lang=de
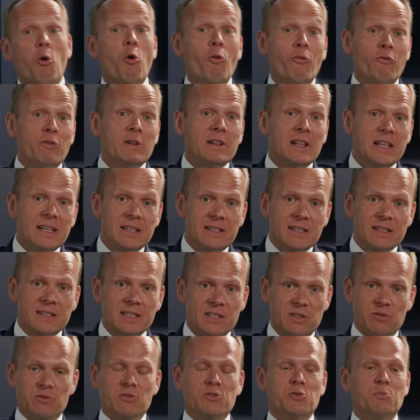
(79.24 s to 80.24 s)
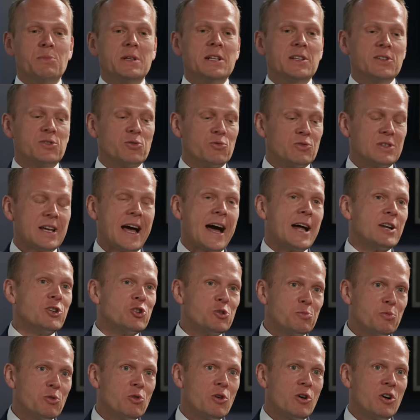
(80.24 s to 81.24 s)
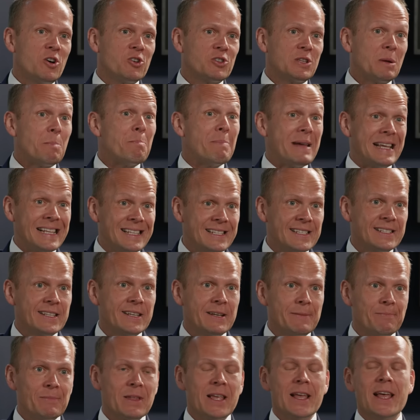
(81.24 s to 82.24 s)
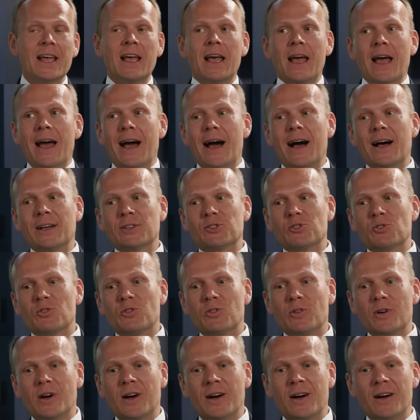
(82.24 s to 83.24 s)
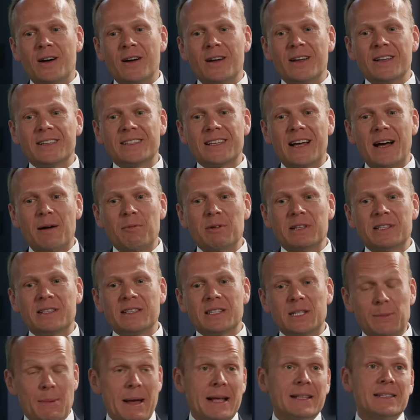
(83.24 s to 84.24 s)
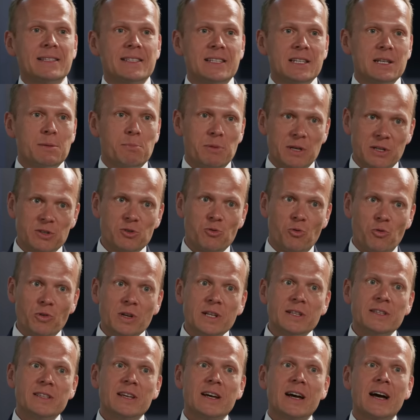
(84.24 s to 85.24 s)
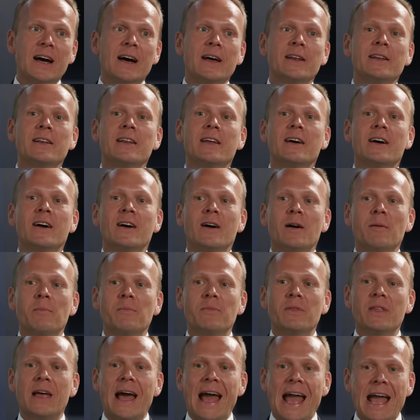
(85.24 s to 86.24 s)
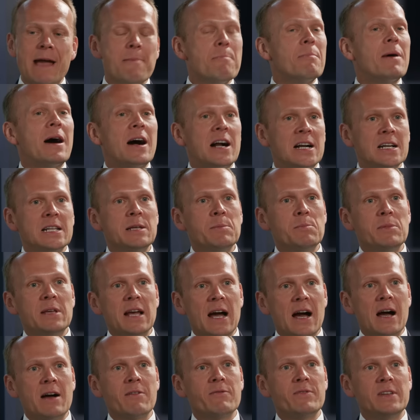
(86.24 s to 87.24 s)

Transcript: hoffentlich, das ist zumindest unser Anspruch, auch der beste. Also äh, es arbeiten 20 Personen daran, ähm, einmal im Jahr